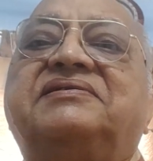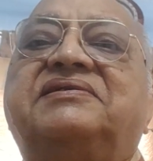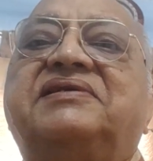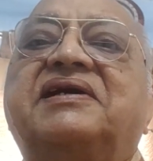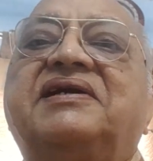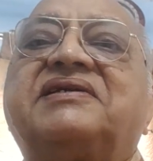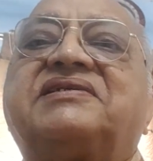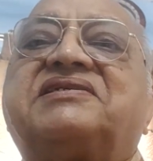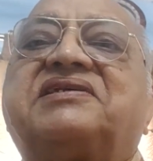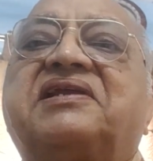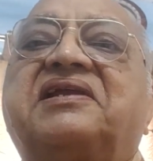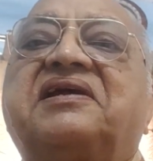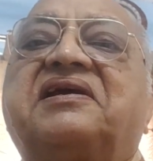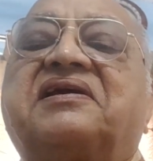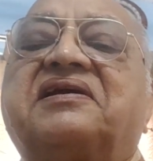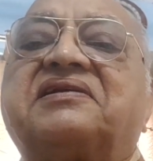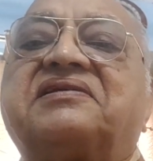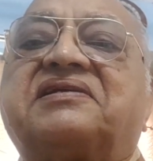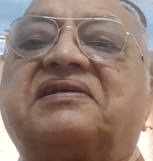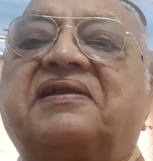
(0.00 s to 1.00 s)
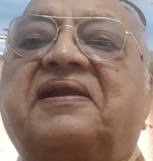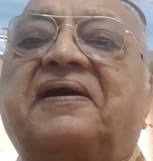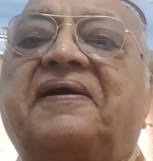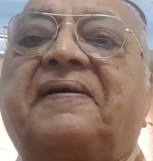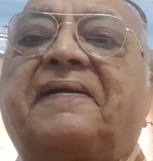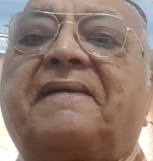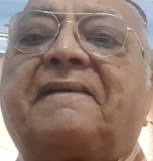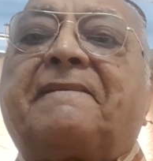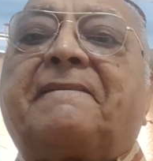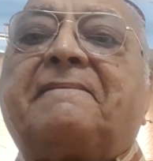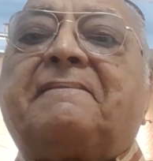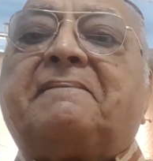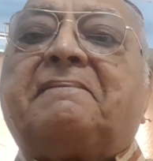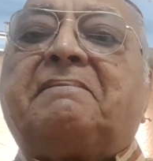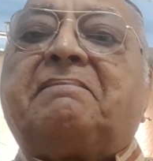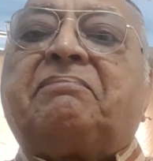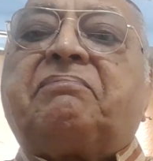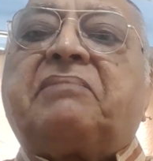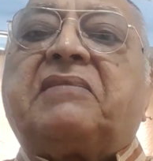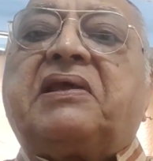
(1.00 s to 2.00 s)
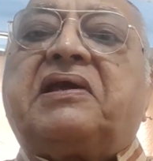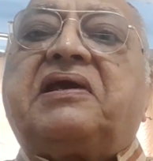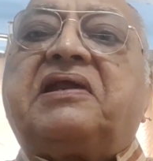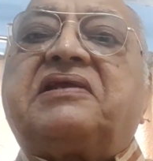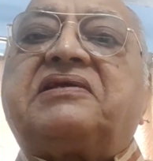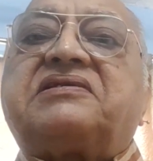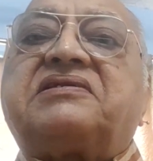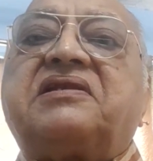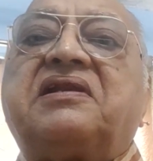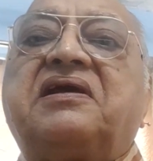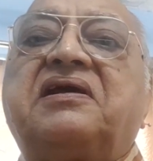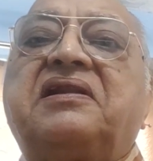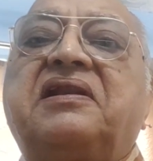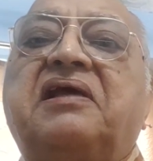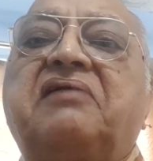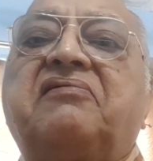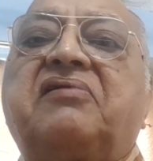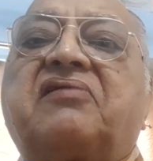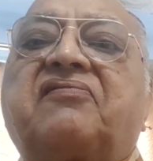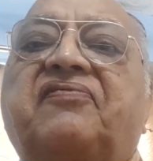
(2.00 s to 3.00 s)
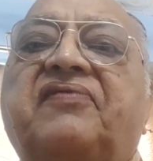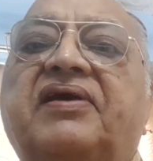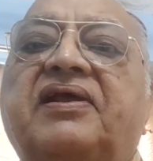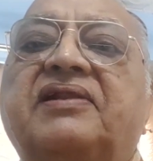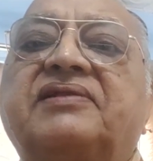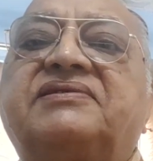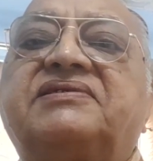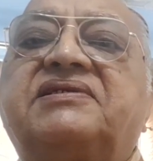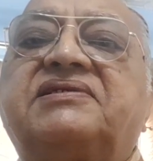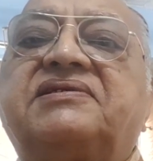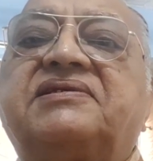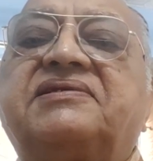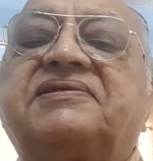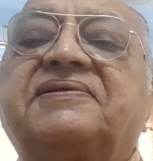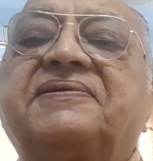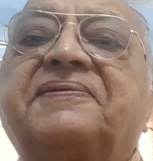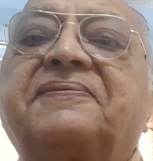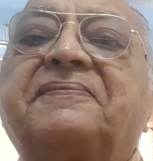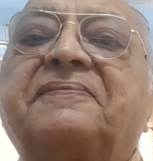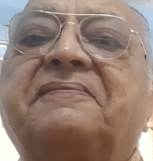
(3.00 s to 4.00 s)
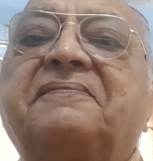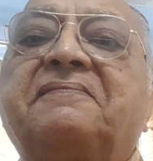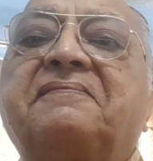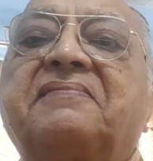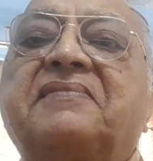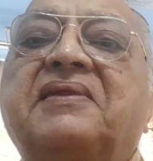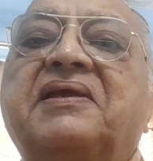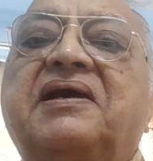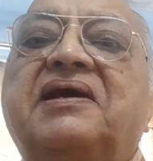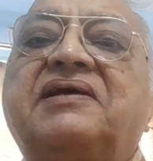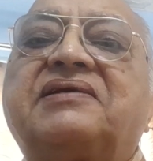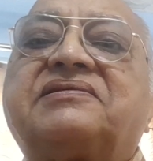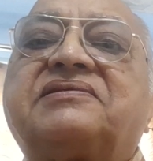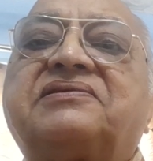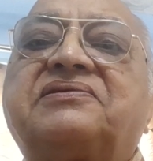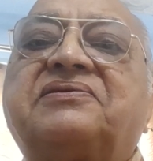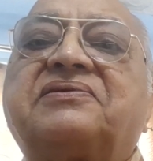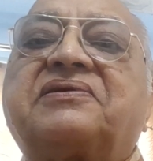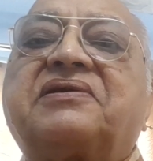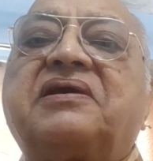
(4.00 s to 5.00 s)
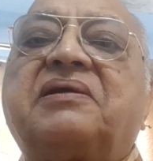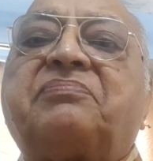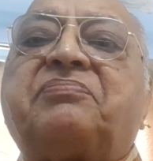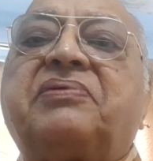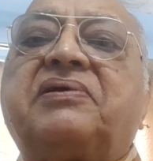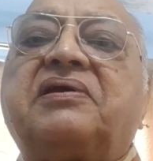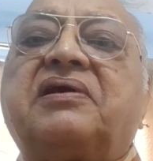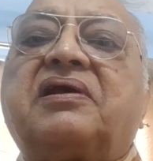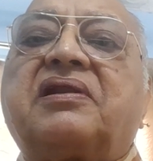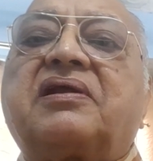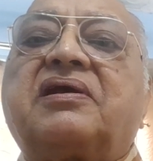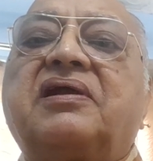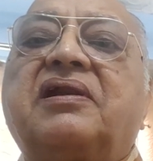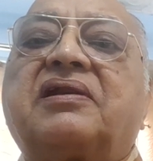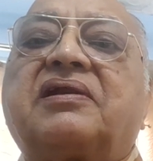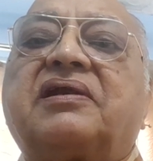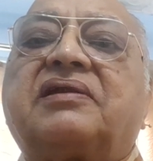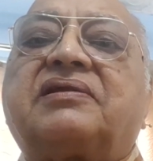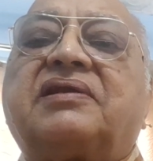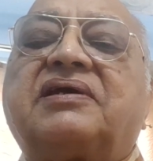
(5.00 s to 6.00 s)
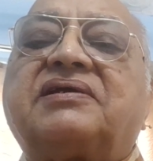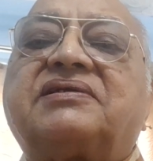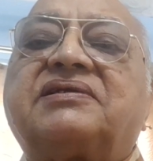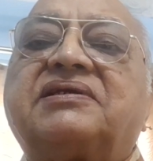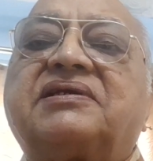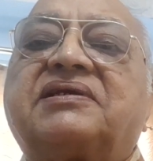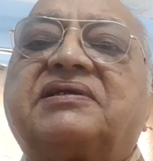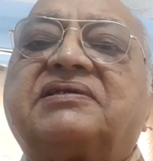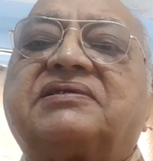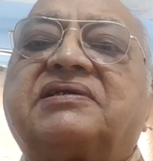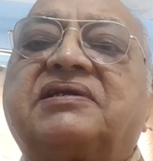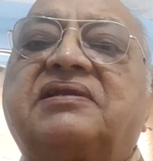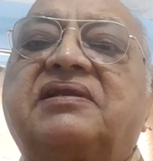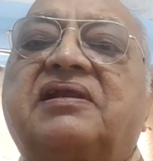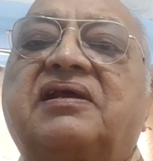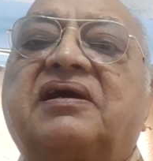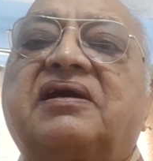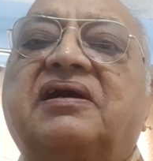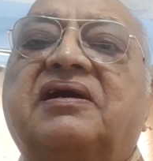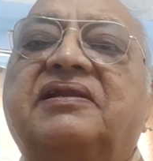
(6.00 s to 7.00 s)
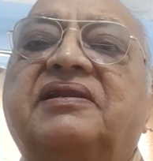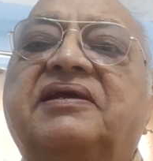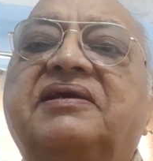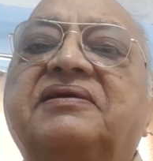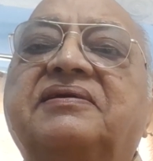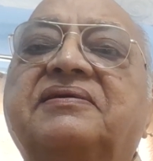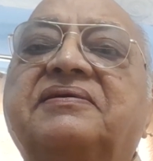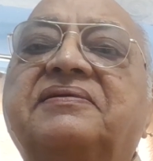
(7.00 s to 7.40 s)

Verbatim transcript: जय श्री कृष्णा कृष्णा नेवर फेल्स एस्ट्रो के पी आर कलकत्ता से किशन रागानी